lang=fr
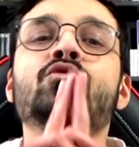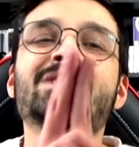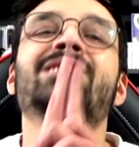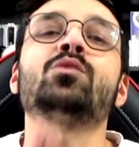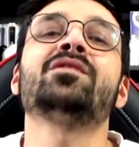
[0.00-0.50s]

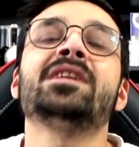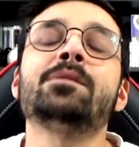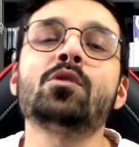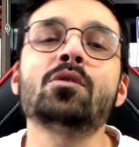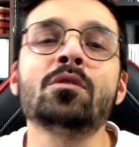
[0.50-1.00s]
Nous allons
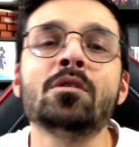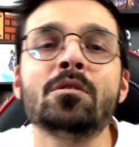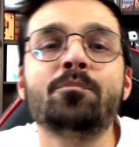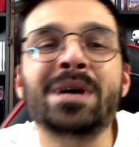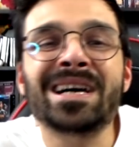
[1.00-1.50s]
évidemment
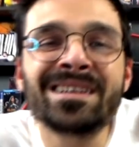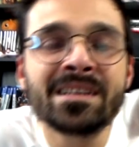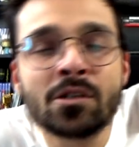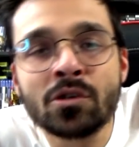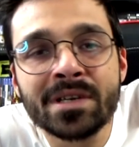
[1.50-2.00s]
euh,
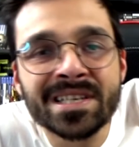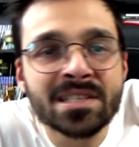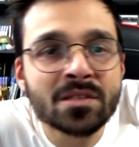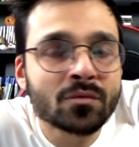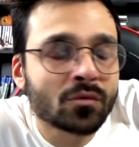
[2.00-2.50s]
parler
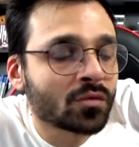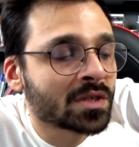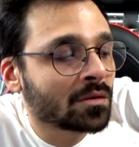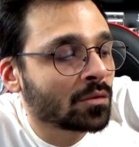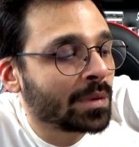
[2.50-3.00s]
collection,
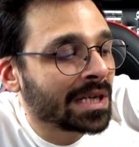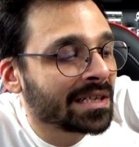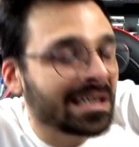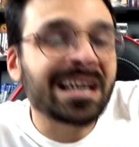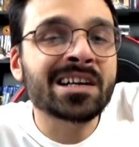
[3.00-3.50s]
nous allons
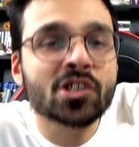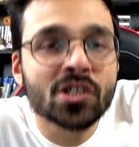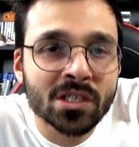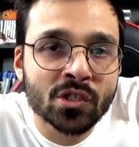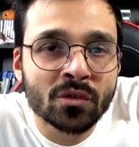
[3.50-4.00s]
parler
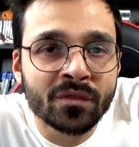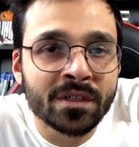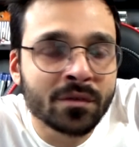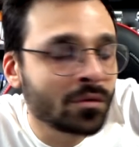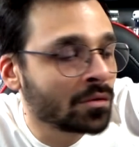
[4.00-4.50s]
achat de jeux
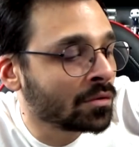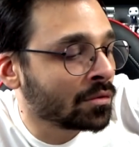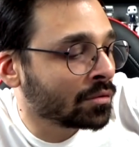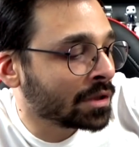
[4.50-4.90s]
vidéo.